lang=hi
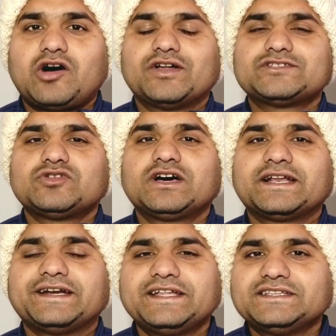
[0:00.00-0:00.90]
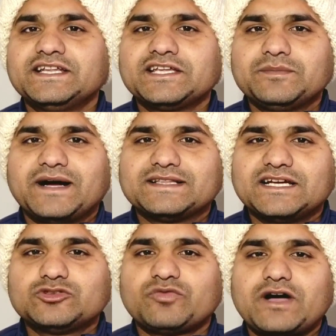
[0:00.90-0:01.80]
और इसको अगर रेटिंग देने की बात
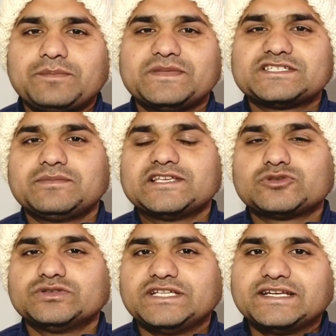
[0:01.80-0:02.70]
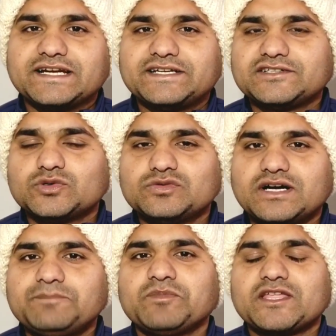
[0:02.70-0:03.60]
आई तो फाइव में से मैं इसको तीन रेटिंग दूंगा